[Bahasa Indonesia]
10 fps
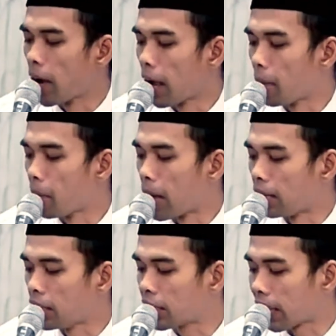
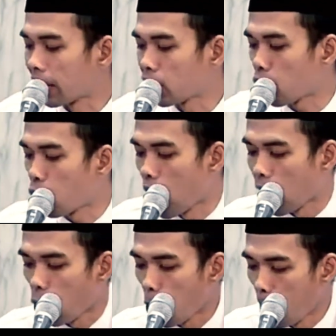mengembalikan
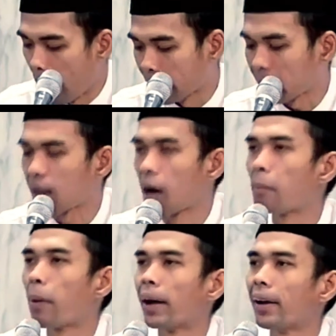uang umat
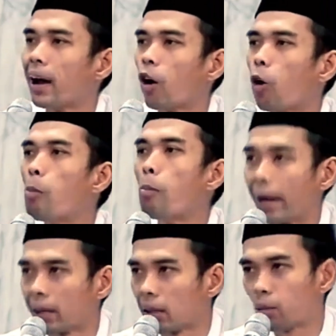kepada
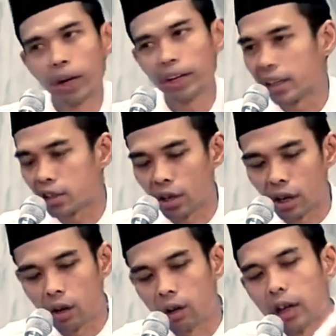umat bukan niat
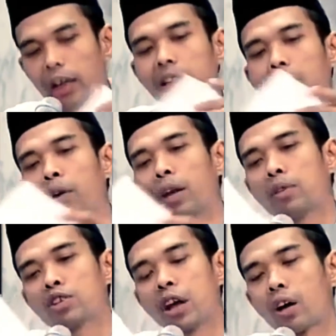sodako karena tak boleh
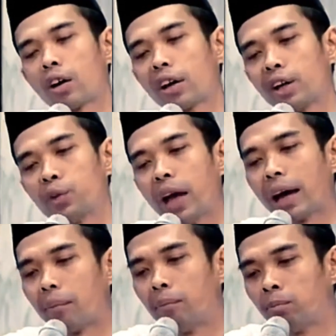bersodako dengan duit
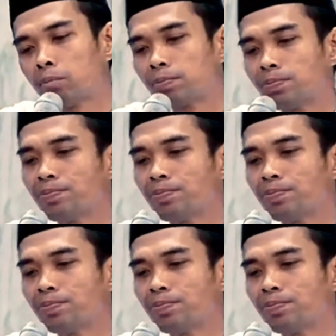haram